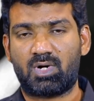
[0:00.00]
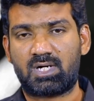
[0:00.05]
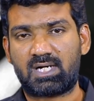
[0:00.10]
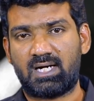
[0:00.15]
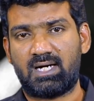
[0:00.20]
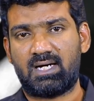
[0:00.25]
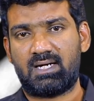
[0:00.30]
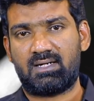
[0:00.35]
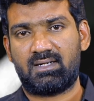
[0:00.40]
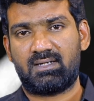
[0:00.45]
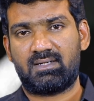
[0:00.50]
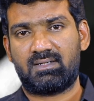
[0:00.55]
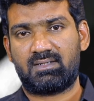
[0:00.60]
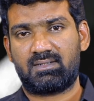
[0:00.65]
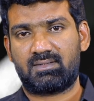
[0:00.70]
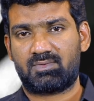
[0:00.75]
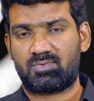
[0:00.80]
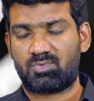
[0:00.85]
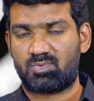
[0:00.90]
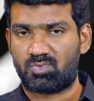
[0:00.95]
ఒక
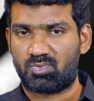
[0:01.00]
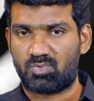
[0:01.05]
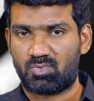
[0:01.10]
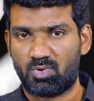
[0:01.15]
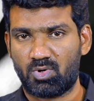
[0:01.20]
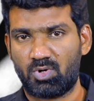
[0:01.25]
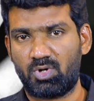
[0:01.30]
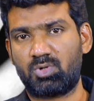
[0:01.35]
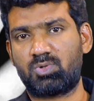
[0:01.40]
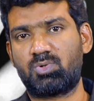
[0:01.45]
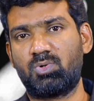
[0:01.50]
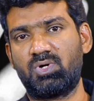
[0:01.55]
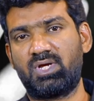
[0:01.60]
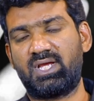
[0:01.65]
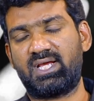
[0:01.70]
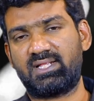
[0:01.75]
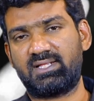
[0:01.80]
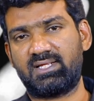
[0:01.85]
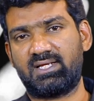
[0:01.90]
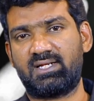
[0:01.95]
కొడుకు
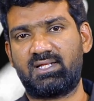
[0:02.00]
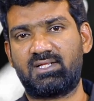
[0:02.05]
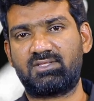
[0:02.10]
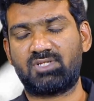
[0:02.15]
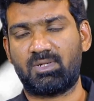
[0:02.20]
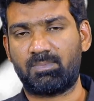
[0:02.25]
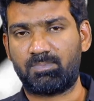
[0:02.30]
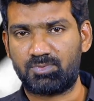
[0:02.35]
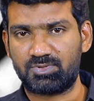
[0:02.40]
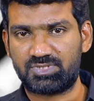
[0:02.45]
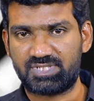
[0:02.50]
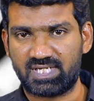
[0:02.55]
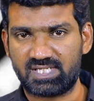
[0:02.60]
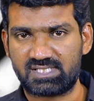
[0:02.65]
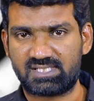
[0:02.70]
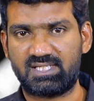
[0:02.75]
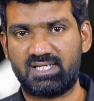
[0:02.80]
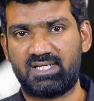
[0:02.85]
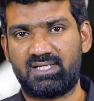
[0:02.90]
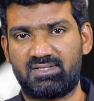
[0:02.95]
ఏదైనా తప్పు
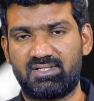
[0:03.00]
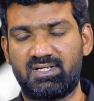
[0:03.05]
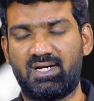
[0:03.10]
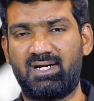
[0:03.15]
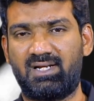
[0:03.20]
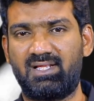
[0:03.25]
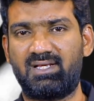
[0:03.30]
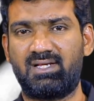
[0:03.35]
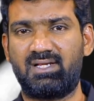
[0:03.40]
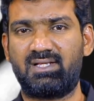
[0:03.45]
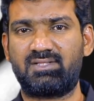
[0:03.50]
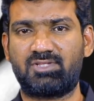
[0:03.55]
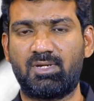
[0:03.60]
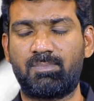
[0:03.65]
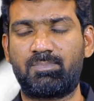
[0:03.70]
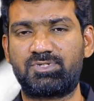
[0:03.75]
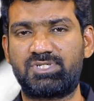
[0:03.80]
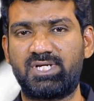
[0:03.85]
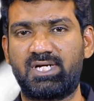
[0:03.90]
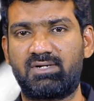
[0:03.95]
చేస్తే అంటే
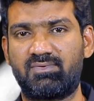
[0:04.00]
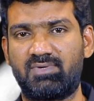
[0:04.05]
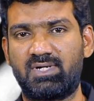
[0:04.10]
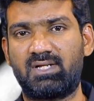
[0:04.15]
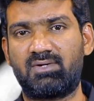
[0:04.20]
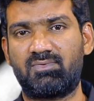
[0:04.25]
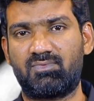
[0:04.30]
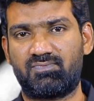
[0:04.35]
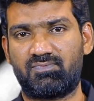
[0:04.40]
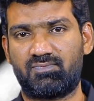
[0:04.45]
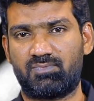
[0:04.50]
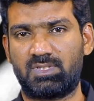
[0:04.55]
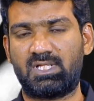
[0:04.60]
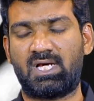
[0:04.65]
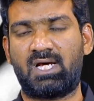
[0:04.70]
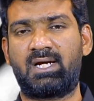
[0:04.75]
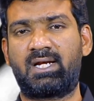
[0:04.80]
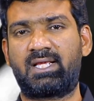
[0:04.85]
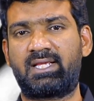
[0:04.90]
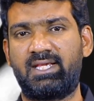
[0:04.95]
తప్పు చేయడం అంటే
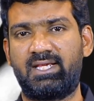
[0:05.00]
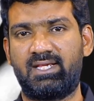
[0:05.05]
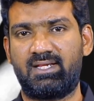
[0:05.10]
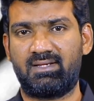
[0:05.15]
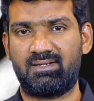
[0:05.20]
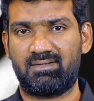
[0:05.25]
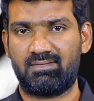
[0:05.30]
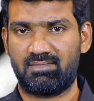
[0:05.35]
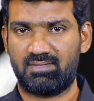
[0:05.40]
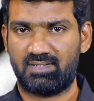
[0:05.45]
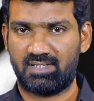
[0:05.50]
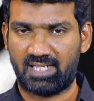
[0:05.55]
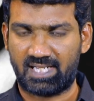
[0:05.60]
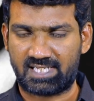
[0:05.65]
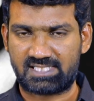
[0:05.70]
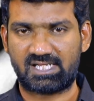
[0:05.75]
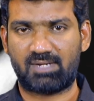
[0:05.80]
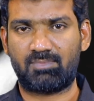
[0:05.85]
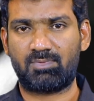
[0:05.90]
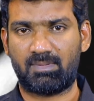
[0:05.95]
ఉదాహరణకి
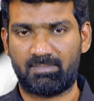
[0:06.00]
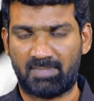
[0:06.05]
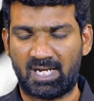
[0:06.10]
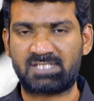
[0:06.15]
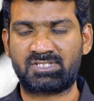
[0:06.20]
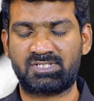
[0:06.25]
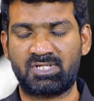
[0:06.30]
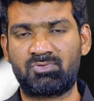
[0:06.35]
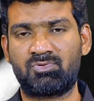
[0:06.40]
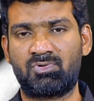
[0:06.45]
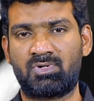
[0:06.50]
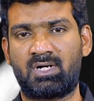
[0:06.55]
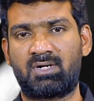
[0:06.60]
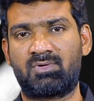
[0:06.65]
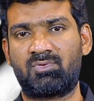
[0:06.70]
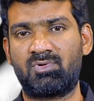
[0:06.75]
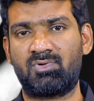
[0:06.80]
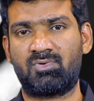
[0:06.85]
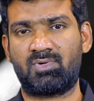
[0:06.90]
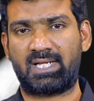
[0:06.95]
ఎగ్జామ్లో మార్క్స్ తక్కువ
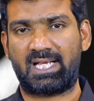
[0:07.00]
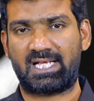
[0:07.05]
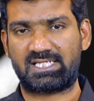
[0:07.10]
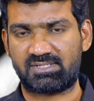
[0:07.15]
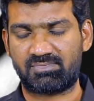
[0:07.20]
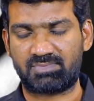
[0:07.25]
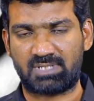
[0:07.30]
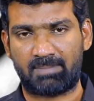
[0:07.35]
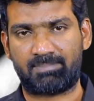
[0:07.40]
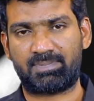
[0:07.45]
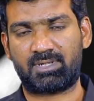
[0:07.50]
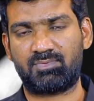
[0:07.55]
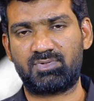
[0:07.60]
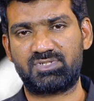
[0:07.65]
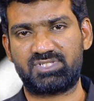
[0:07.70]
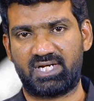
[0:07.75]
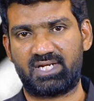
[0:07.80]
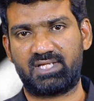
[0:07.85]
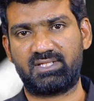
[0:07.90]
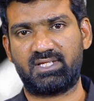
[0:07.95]
రావడమో ఒక ఎగ్జామ్
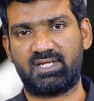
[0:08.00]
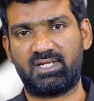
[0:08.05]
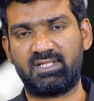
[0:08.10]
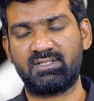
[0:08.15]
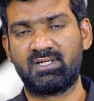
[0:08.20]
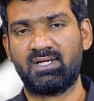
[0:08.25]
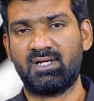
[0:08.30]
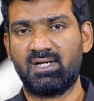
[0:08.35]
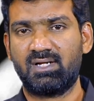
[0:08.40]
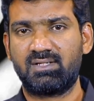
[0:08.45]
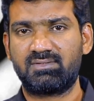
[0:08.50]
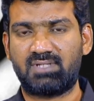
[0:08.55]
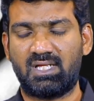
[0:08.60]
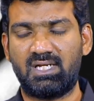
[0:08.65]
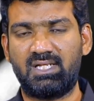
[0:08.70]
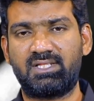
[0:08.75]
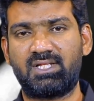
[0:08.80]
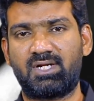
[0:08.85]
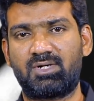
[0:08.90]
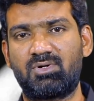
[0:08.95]
తప్పడమో జరిగితేనే
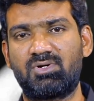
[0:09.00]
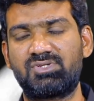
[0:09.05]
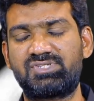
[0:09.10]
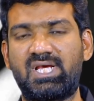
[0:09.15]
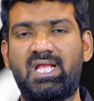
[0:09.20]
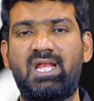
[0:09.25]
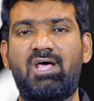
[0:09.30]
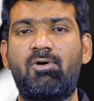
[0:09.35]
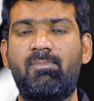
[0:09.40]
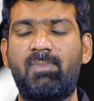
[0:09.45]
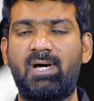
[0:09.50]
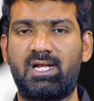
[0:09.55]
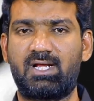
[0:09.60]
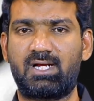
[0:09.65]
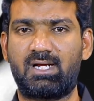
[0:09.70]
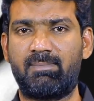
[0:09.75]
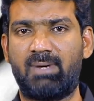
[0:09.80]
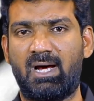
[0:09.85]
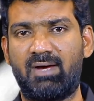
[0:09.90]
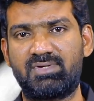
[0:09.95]
తల్లిదండ్రులు చాలా
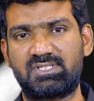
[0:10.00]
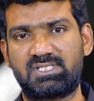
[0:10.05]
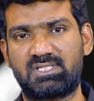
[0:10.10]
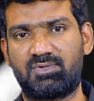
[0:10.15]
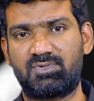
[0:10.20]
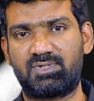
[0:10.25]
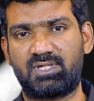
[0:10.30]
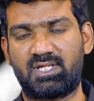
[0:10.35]
అవమానంగా భావిస్తూ